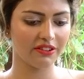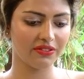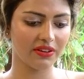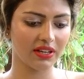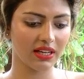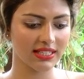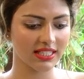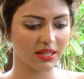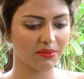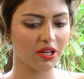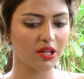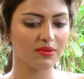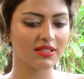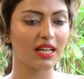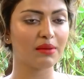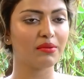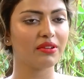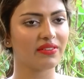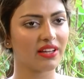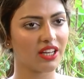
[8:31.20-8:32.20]
டெஃபினெட்லி
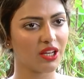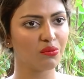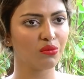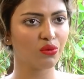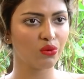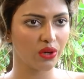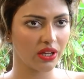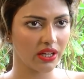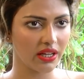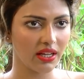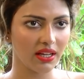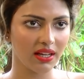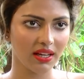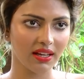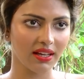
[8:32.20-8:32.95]
சம்டைம்ஸ் ஐ பி வெரி மூடி